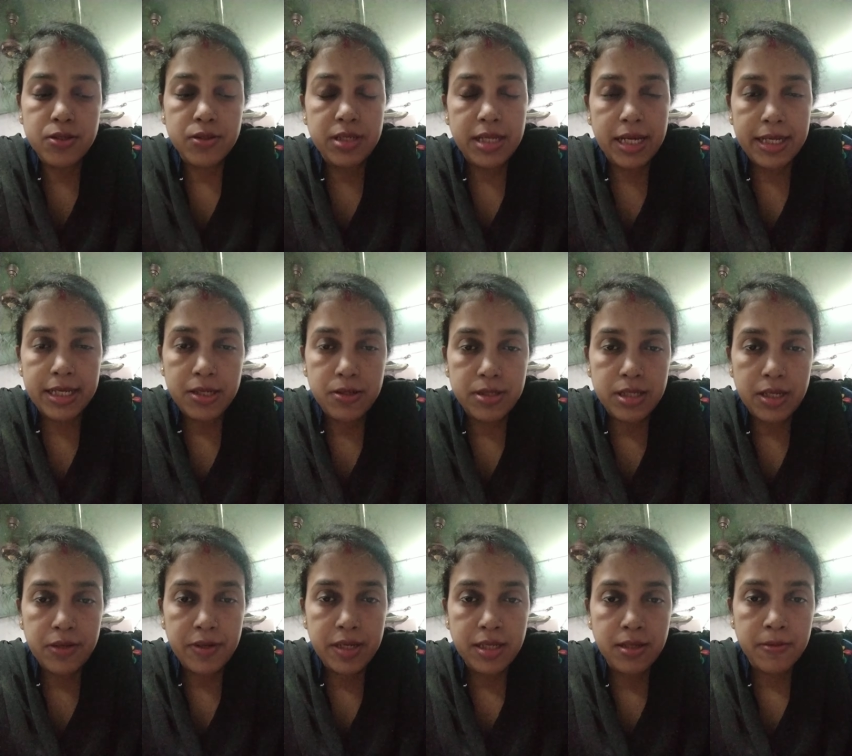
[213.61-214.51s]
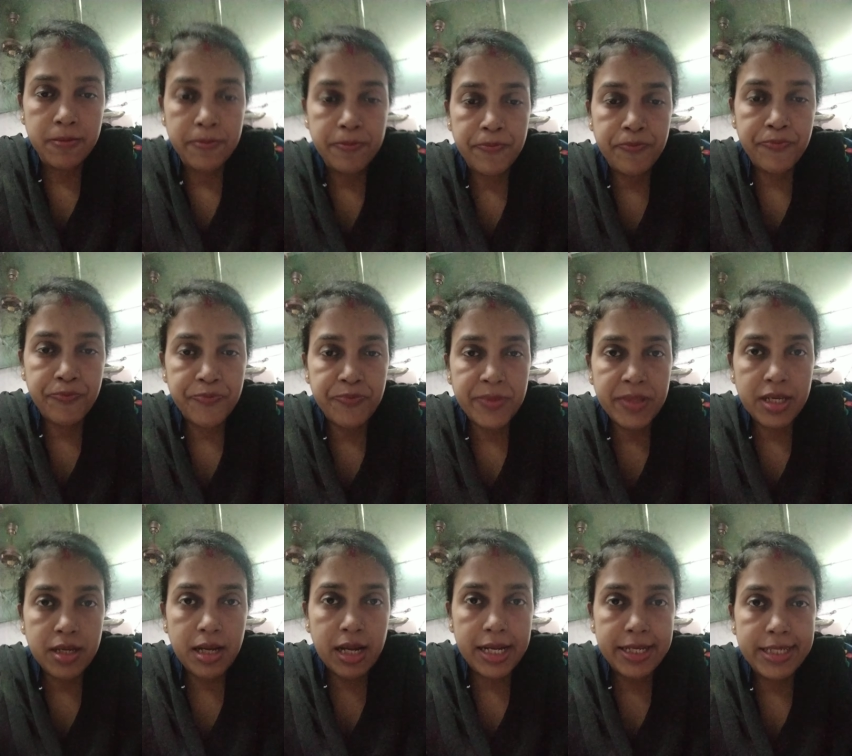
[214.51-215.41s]
तो थैंक यू चिल्ड्रन
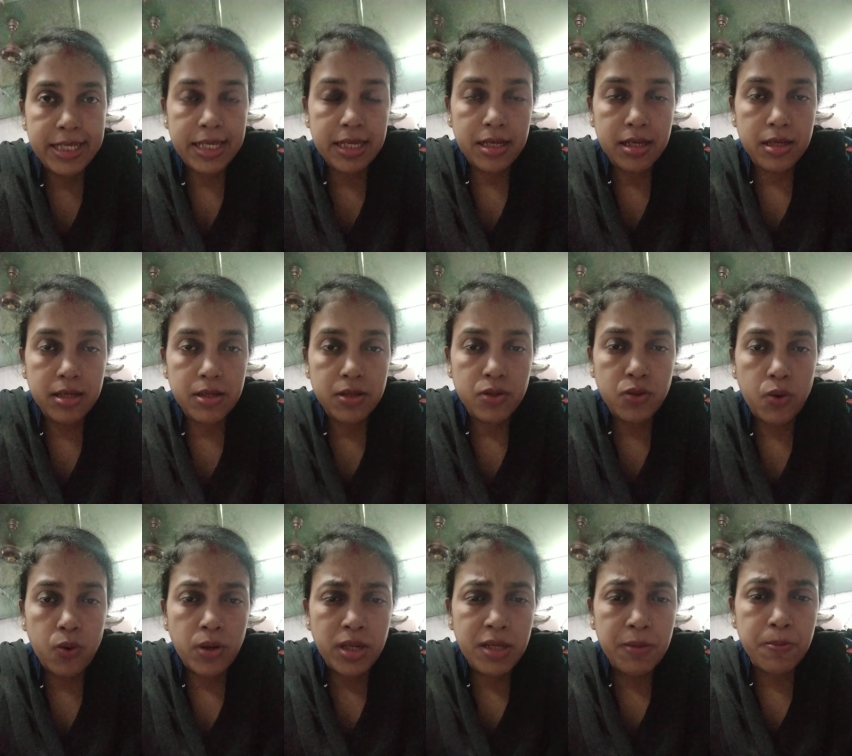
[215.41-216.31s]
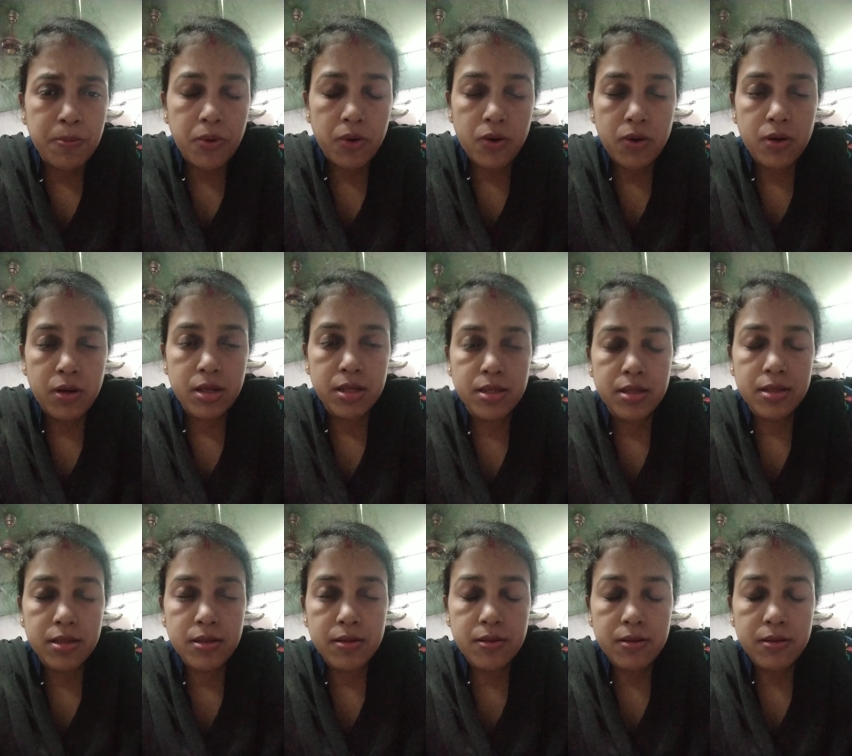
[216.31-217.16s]
आई थिंक थोड़ी बहुत